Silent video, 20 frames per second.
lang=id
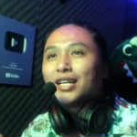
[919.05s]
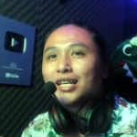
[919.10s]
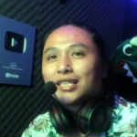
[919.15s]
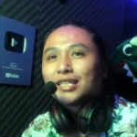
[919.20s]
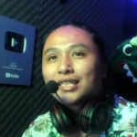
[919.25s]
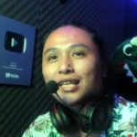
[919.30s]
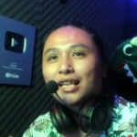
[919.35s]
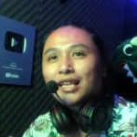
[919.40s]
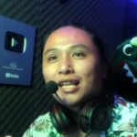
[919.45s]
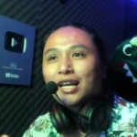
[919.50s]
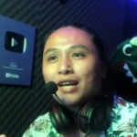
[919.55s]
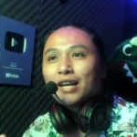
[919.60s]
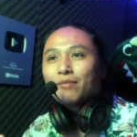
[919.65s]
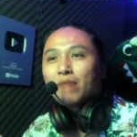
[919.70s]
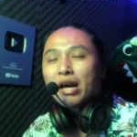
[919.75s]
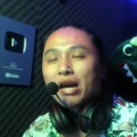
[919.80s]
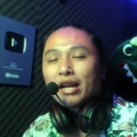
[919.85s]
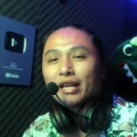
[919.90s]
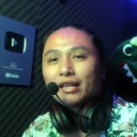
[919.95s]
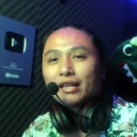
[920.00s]
setelah
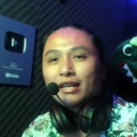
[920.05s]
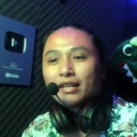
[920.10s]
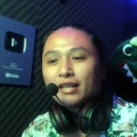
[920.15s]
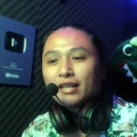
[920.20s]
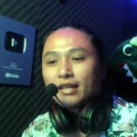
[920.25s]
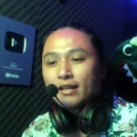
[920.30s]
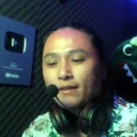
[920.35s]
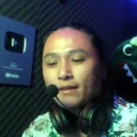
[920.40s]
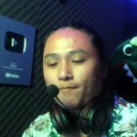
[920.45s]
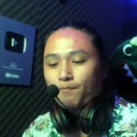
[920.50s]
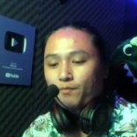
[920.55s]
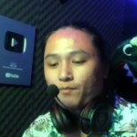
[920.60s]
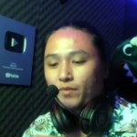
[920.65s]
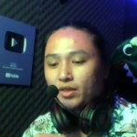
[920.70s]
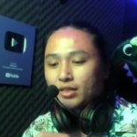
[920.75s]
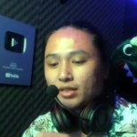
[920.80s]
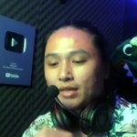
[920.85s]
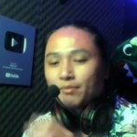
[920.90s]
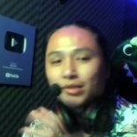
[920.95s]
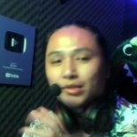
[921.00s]
Baretanya
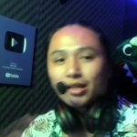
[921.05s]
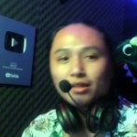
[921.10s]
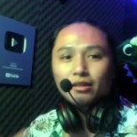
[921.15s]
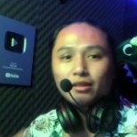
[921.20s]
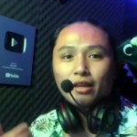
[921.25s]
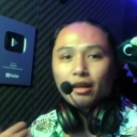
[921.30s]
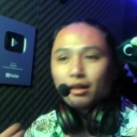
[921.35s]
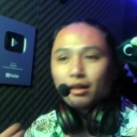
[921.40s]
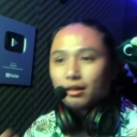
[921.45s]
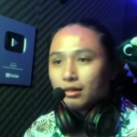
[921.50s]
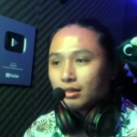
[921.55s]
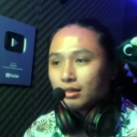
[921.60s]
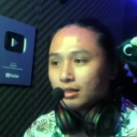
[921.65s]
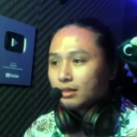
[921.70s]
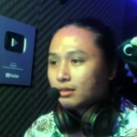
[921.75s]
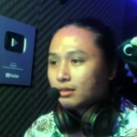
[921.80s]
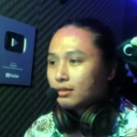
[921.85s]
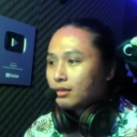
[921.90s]
Sam 13